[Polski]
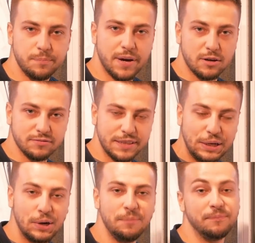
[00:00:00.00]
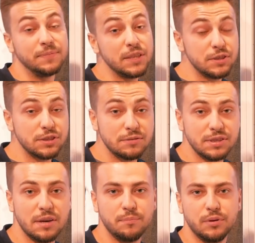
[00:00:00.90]
parowego nie niszczą
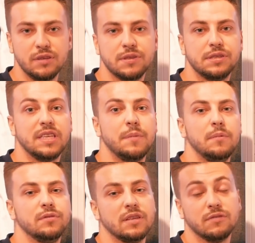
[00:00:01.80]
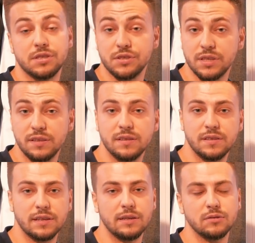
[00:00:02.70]
się, ponieważ nie mamy tutaj właśnie żadnych
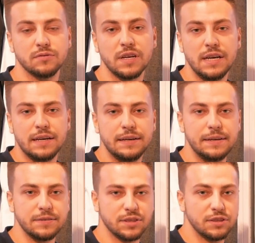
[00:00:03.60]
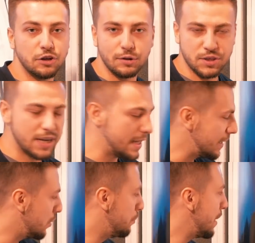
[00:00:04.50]
detergentów, e, żadnego
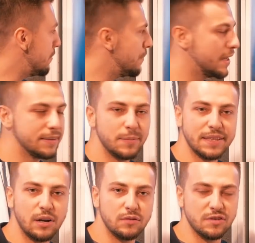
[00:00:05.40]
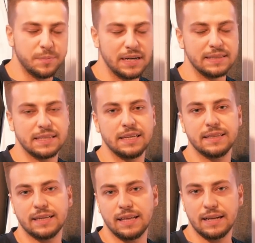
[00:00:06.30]
ocierania o bęben metalowy w pralce
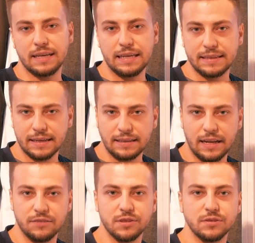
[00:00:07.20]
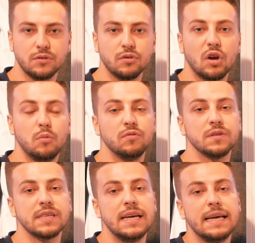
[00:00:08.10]
itd., tak itd. Tak Więc krótko
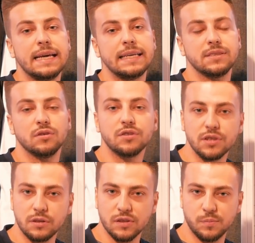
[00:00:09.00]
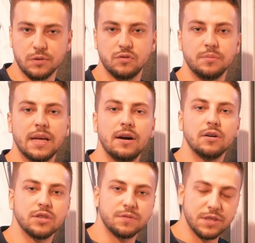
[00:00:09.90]
mówiąc, jest to nie tylko sposób na
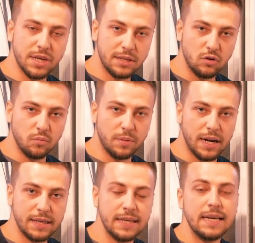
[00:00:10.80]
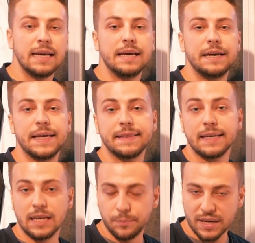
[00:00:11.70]
odświeżanie ubrań, e, na
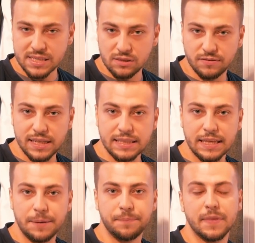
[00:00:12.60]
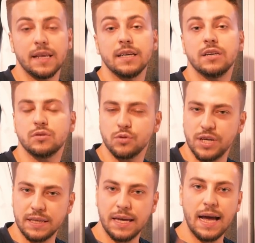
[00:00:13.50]
ich prasowanie, na ich
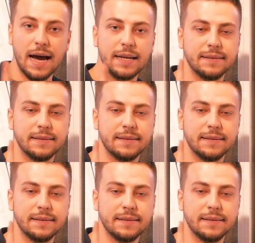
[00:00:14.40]
suszenie, ale